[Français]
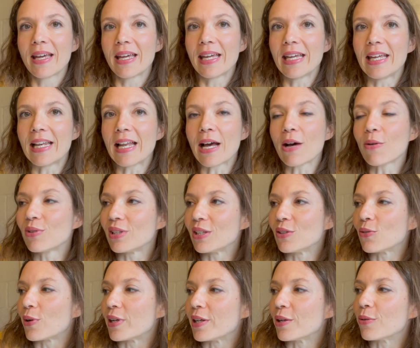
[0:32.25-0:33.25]
Et là, on est
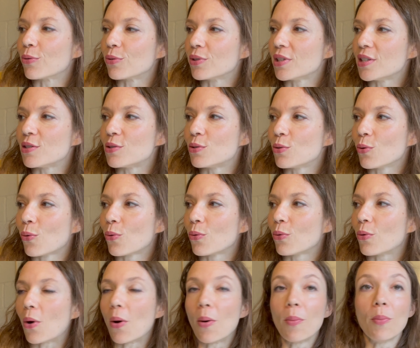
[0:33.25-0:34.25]
dans les conditions
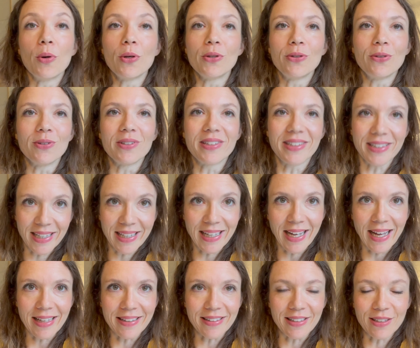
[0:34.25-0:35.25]
en mode
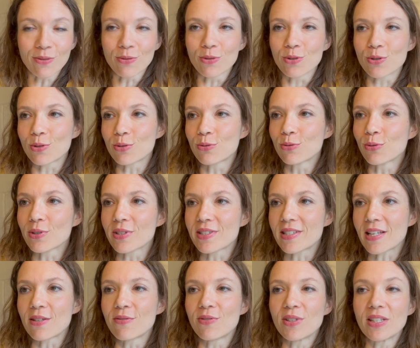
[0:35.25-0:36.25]
dégradé. Donc je tourne
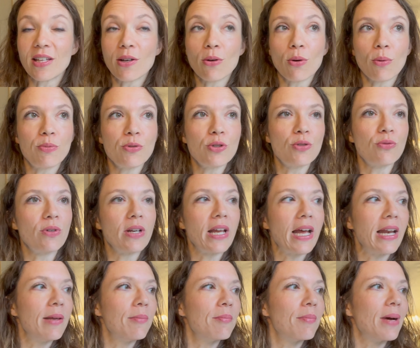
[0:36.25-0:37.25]
cette vidéo. En plus, je voulais
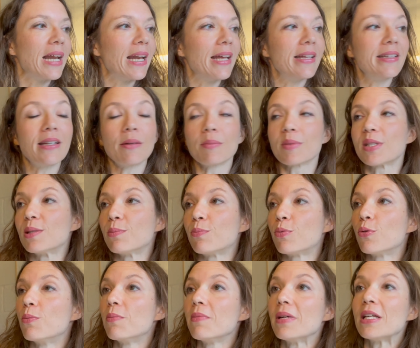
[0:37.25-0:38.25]
aller me balader un petit
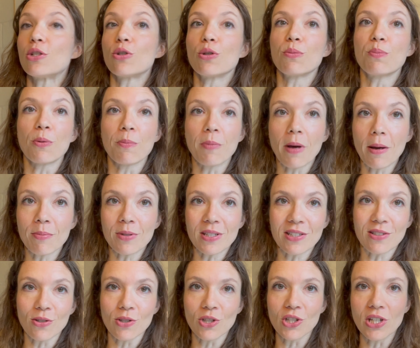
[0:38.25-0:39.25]
peu, mais je ne peux pas
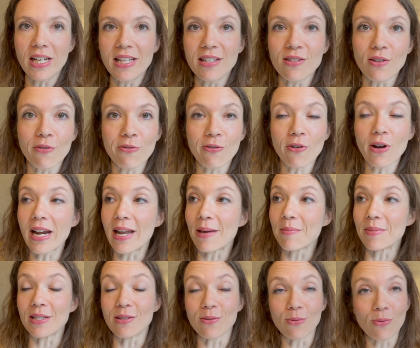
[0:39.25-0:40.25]
puisque j'ai les enfants à la
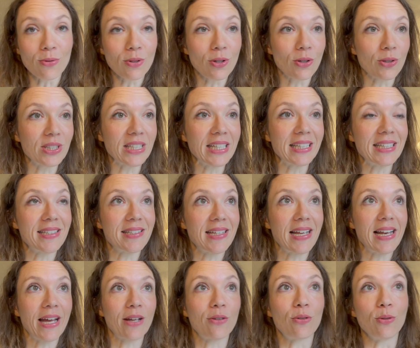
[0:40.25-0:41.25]
maison. Quand il y a des
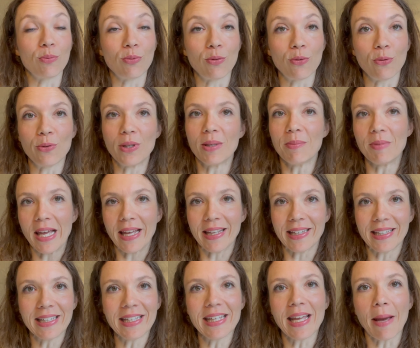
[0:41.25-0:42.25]
alertes pluie, eh bien
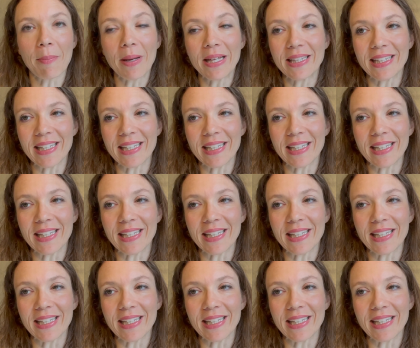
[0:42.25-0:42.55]
il n'y a pas